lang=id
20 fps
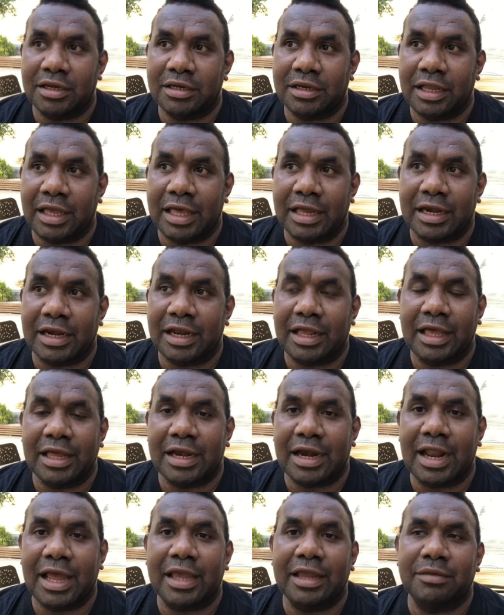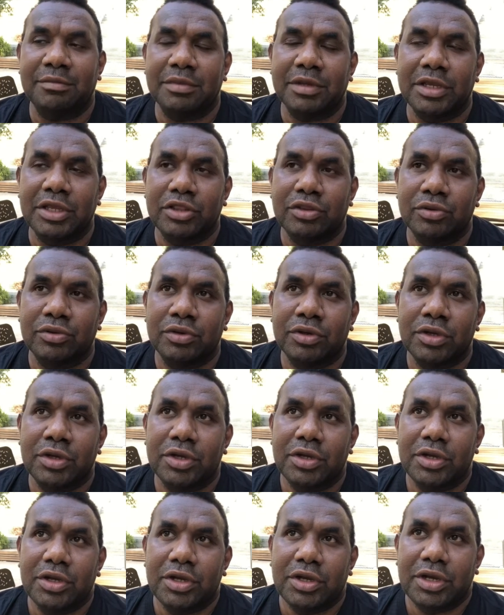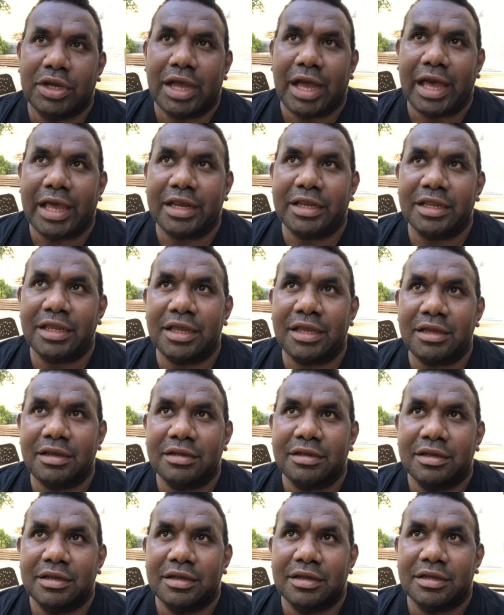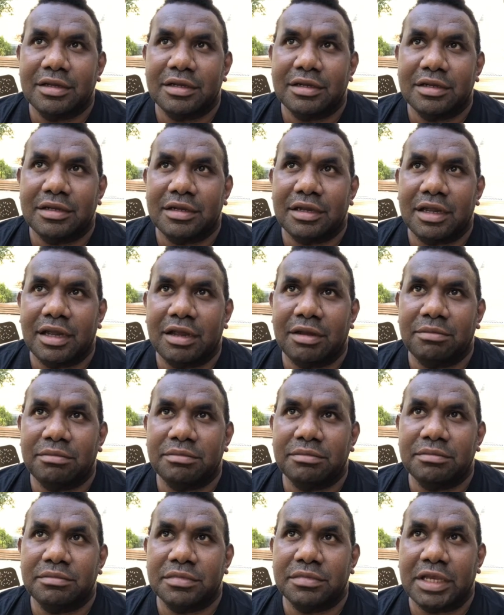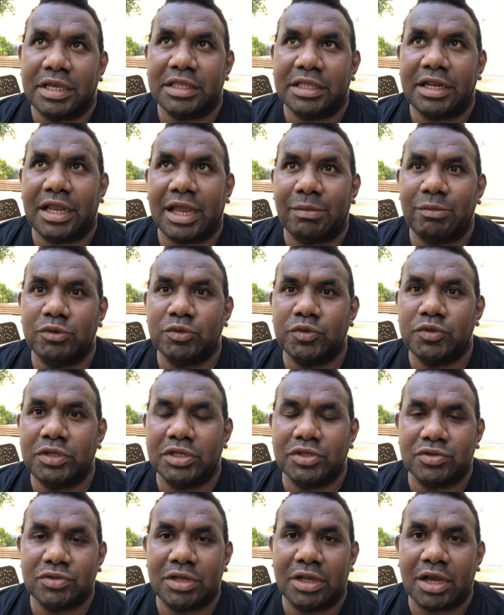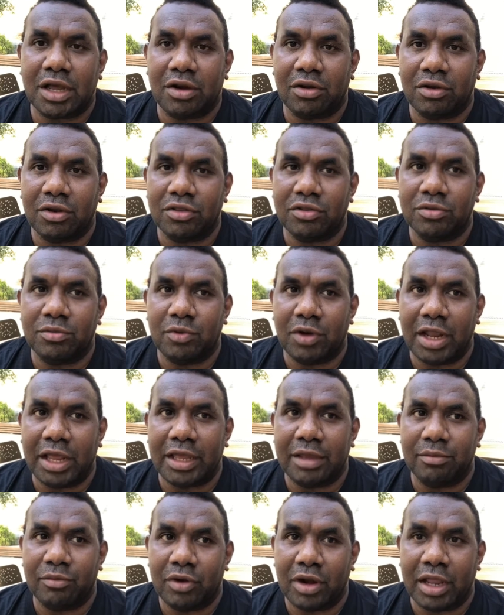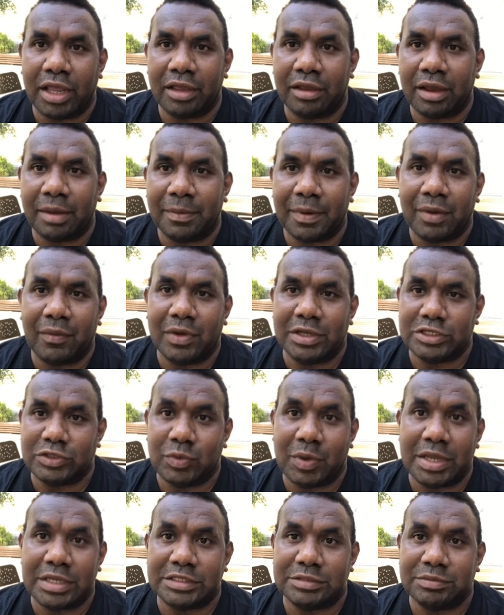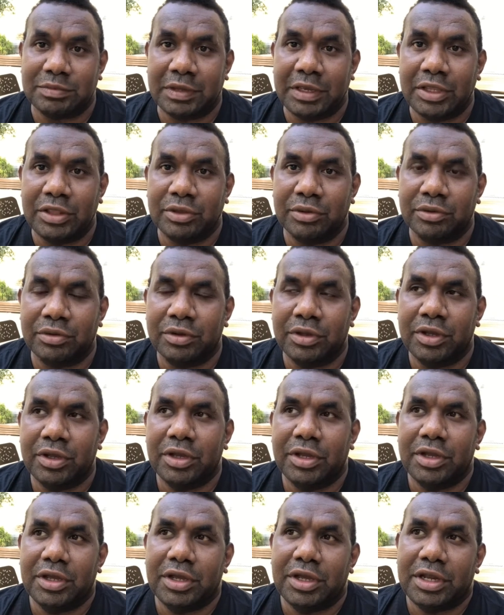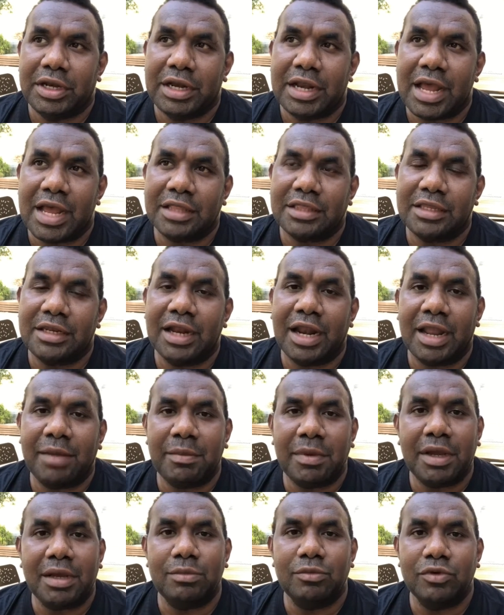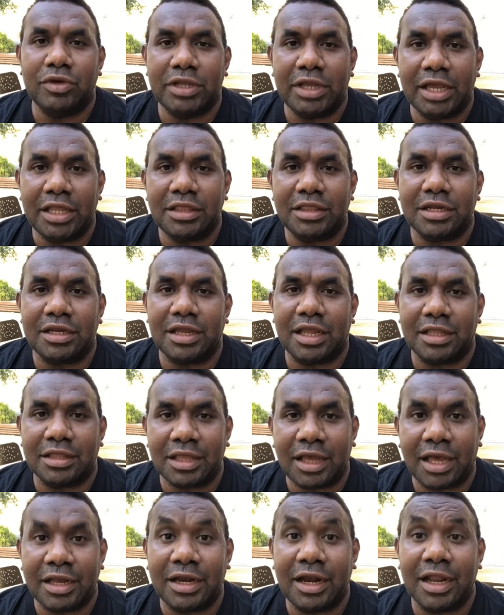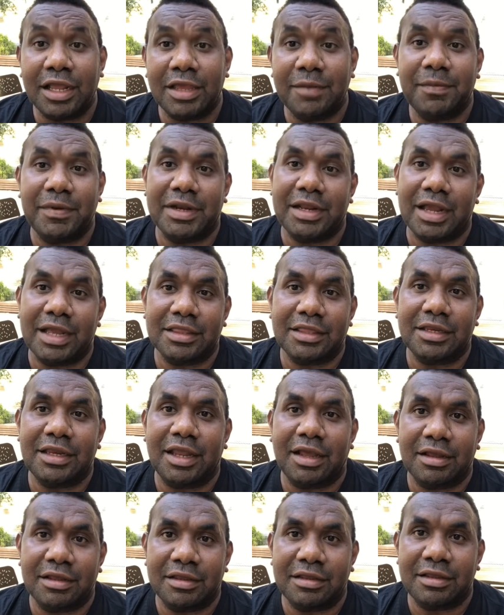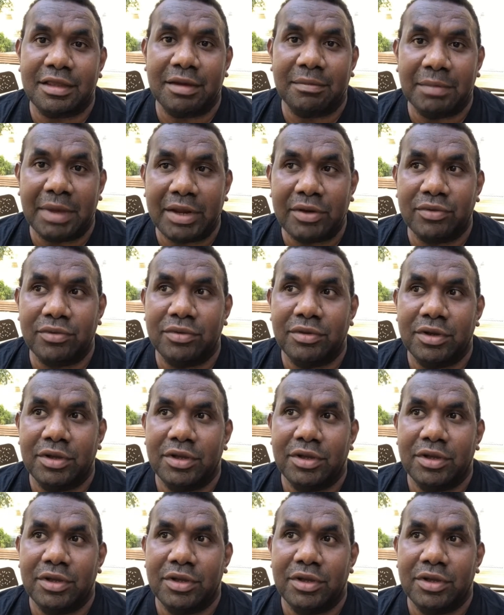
negara-negara uh, negara -negara lain begitu. Akhirnya um, kita di kampus pun ya sudah kalau gitu mulai mulai apa was was begitu nah tidak lama kemudian ternyata ada lagi peringatan yang yang baru